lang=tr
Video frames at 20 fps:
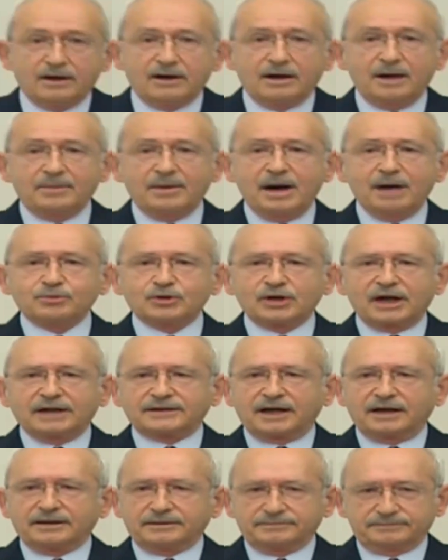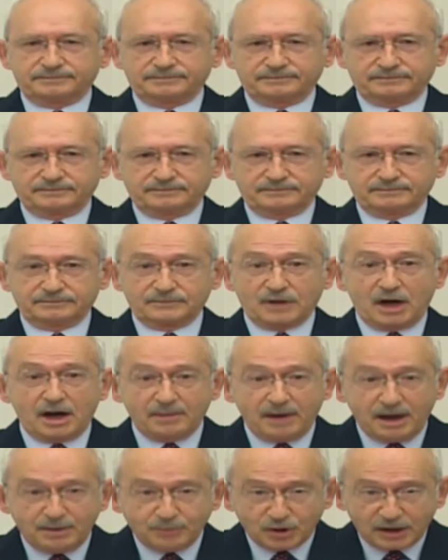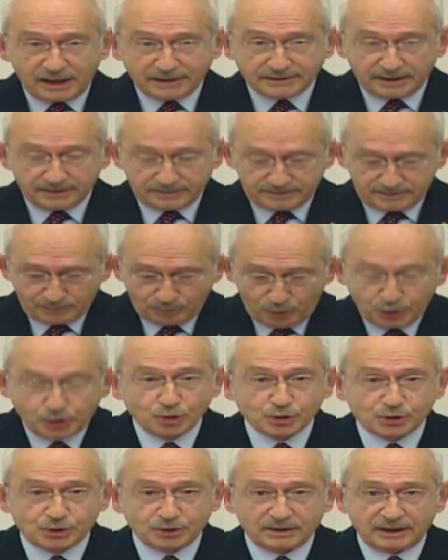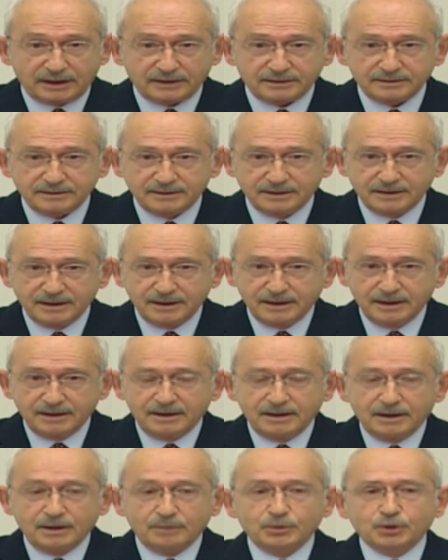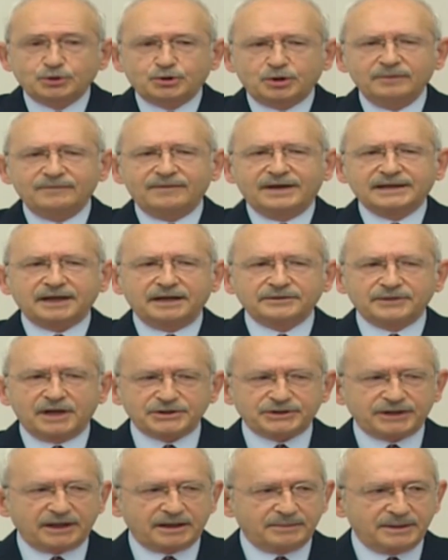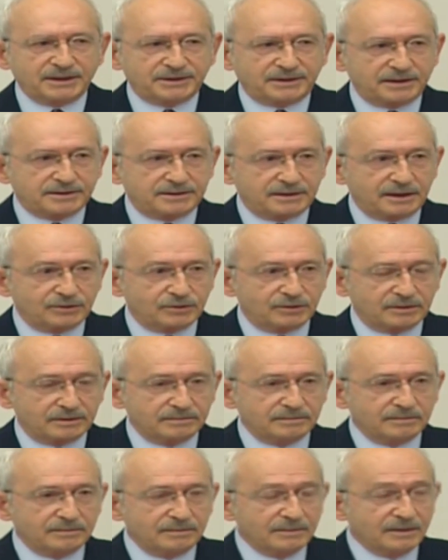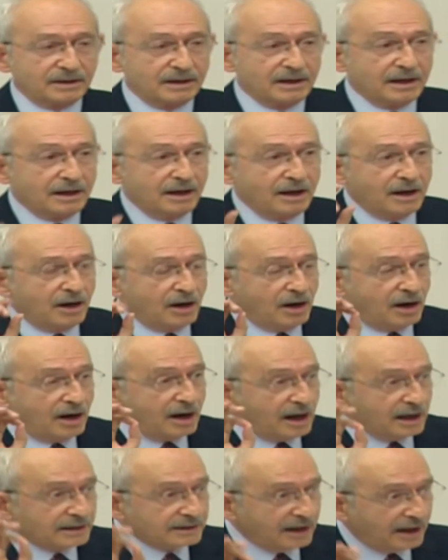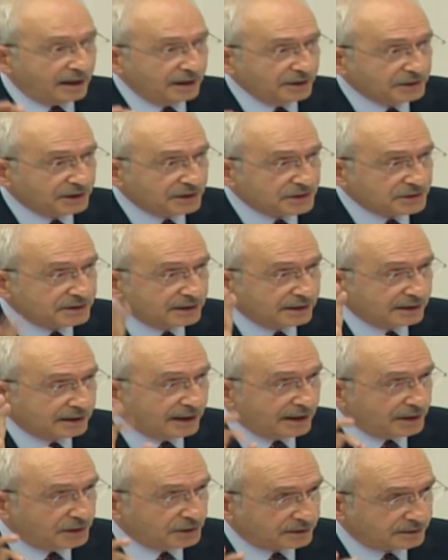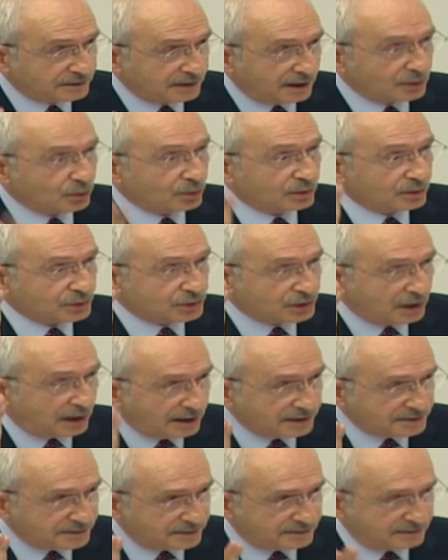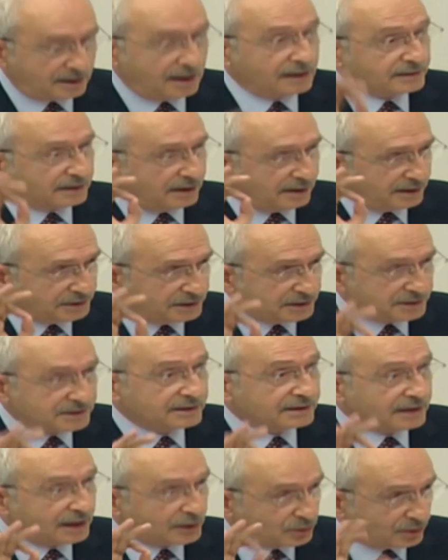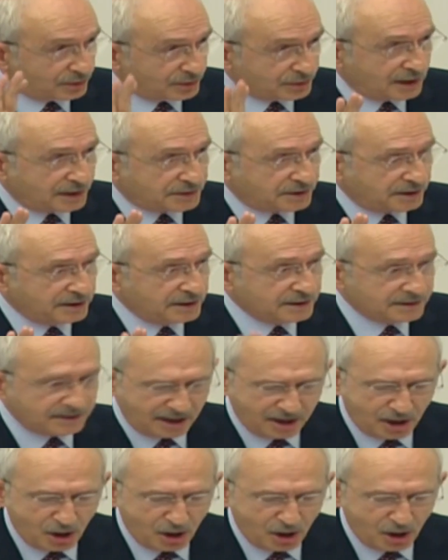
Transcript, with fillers: Ama buradan, ama buradan, bu kürsüden bütün vatandaşlarıma sesleniyorum. Allah'ın izniyle iktidar olacağız. Allah'ın izniyle göreceksiniz.